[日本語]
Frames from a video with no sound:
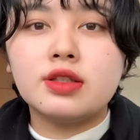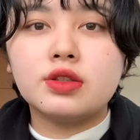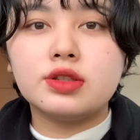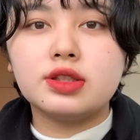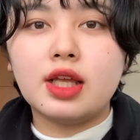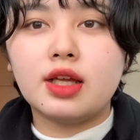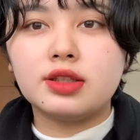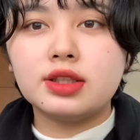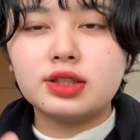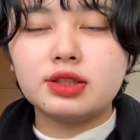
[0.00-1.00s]
そして
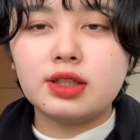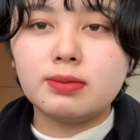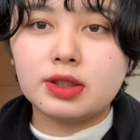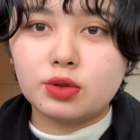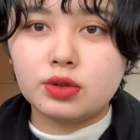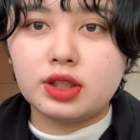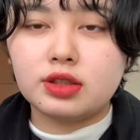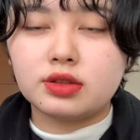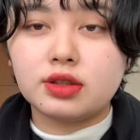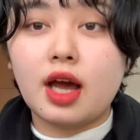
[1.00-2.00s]
私が今撮って
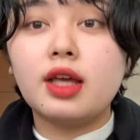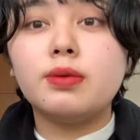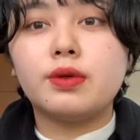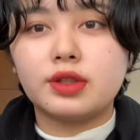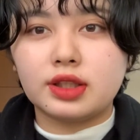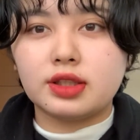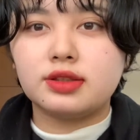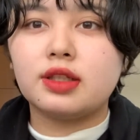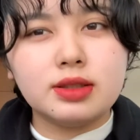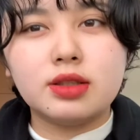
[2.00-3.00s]
る iPhone がです
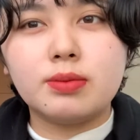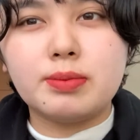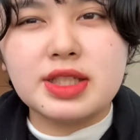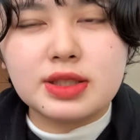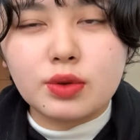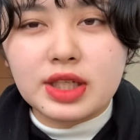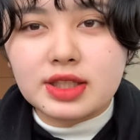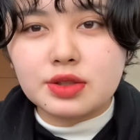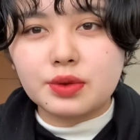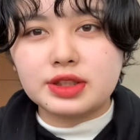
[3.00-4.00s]
ねめっちゃオレンジとか